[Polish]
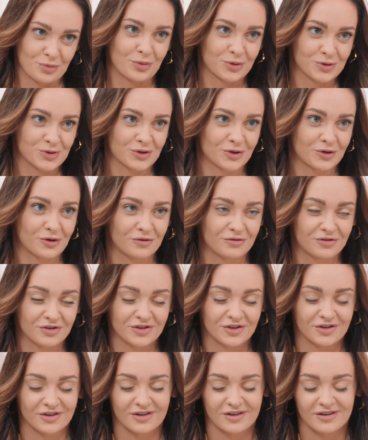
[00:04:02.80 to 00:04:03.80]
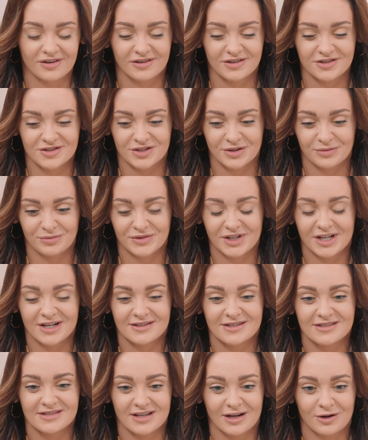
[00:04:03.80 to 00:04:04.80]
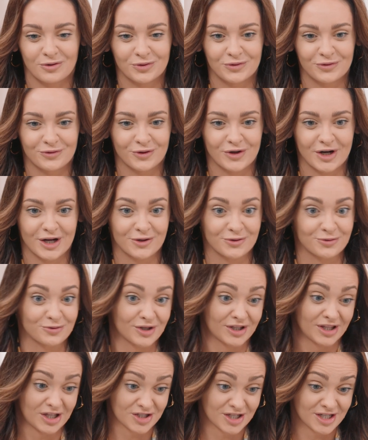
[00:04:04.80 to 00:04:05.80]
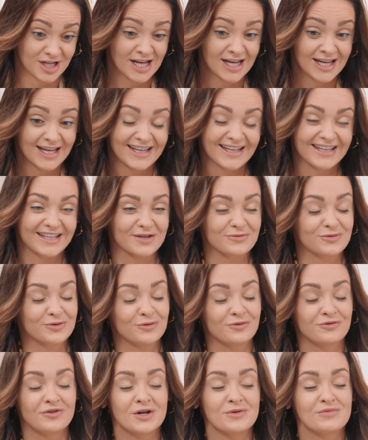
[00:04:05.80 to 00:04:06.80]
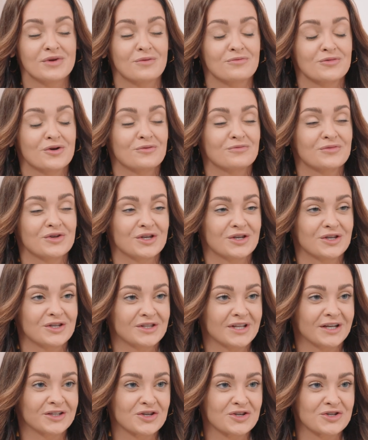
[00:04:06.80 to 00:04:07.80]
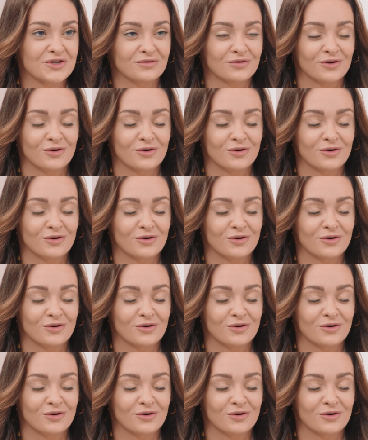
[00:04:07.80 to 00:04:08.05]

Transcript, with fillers: początkowych e, gdzieś tam teledyskach, utworach, która też jakby uwielbiam ją i, i na niej się